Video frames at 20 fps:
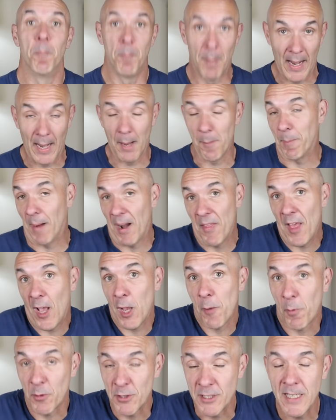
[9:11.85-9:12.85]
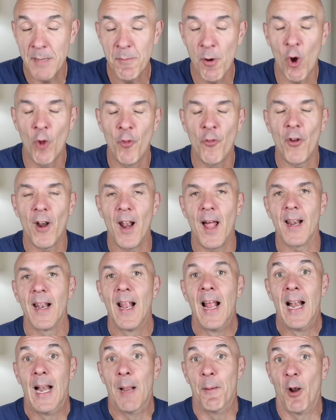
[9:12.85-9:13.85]
Vale, parece que es positivo controlar
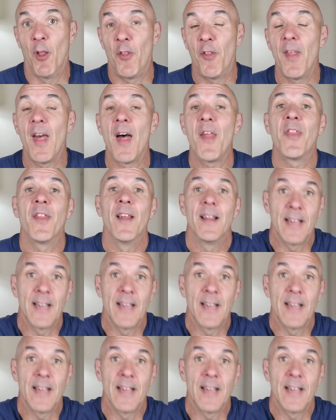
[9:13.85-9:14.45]
la velocidad